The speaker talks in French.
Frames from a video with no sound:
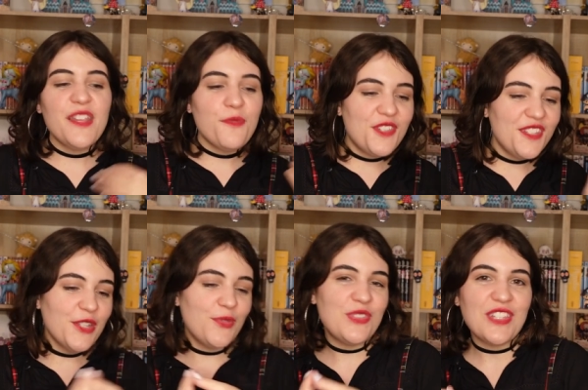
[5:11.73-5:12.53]
Les musiques
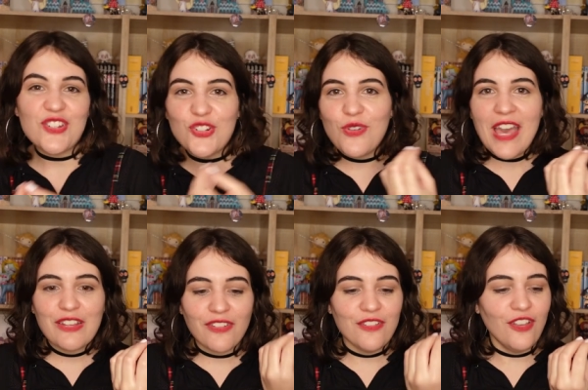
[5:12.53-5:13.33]
et tout, c'était
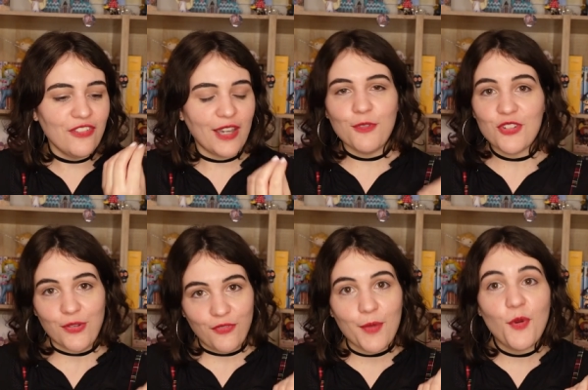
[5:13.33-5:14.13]
chouette. Enfin, non, vraiment,
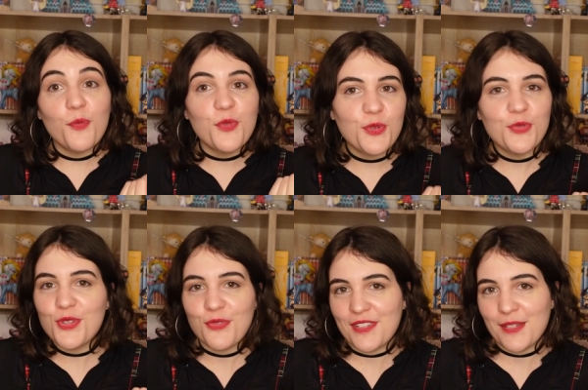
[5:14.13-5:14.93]
j'aime vraiment beaucoup
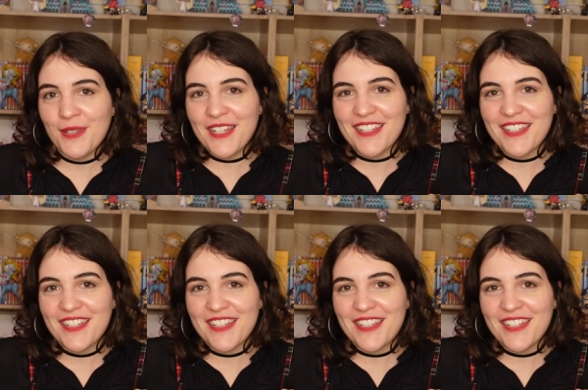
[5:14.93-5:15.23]
ce film.